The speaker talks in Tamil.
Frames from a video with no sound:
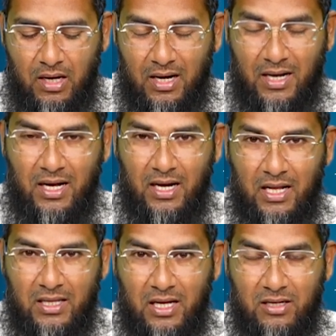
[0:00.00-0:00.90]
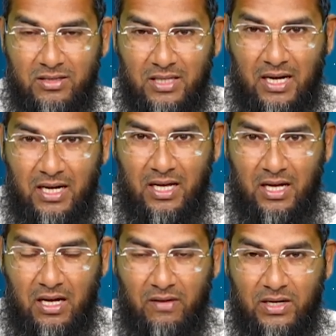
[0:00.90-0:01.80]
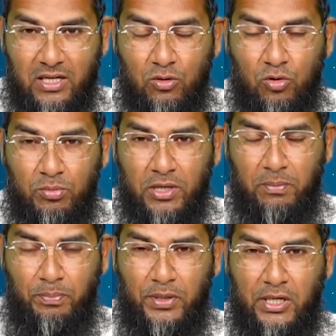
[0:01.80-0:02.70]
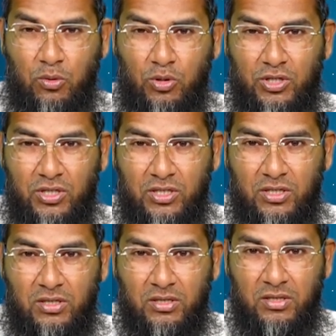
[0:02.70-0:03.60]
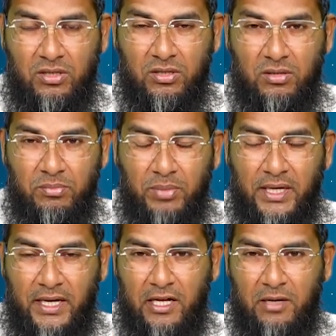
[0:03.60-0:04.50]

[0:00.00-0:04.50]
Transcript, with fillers: ஆனால் அல்லாஹு தாலா அவருக்கு ஒரு மிகப்பெரிய ஒரு பெயரை